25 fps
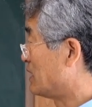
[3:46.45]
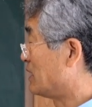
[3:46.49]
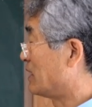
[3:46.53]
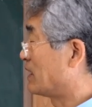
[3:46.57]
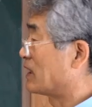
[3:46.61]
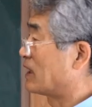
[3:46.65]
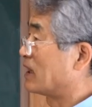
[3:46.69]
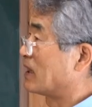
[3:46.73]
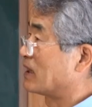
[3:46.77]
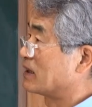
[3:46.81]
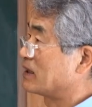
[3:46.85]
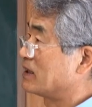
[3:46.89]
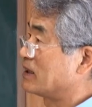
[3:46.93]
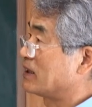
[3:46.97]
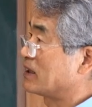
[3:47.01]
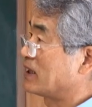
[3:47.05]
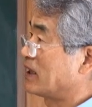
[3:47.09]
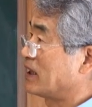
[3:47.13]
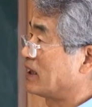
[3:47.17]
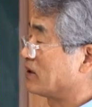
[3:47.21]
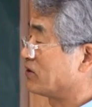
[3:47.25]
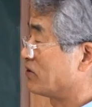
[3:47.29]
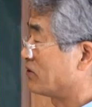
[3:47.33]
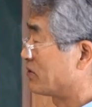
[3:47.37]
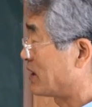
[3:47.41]
내가 그렇게
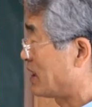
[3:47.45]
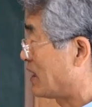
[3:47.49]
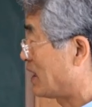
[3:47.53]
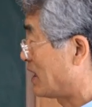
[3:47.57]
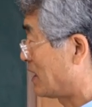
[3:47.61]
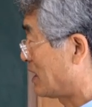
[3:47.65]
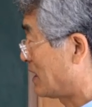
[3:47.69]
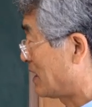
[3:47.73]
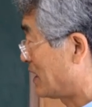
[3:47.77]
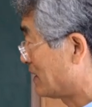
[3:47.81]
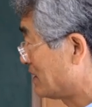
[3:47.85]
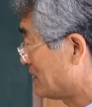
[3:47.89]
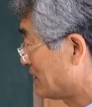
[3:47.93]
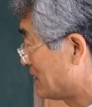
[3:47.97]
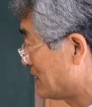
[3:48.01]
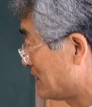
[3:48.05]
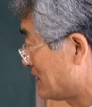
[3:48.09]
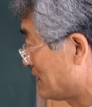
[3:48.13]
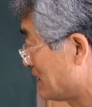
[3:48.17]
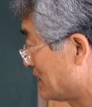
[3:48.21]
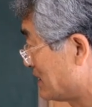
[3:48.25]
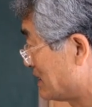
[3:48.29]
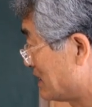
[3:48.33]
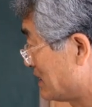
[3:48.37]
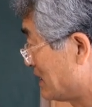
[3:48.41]
했노라 하는
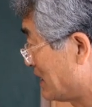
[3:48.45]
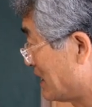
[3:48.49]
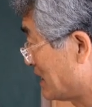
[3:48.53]
음,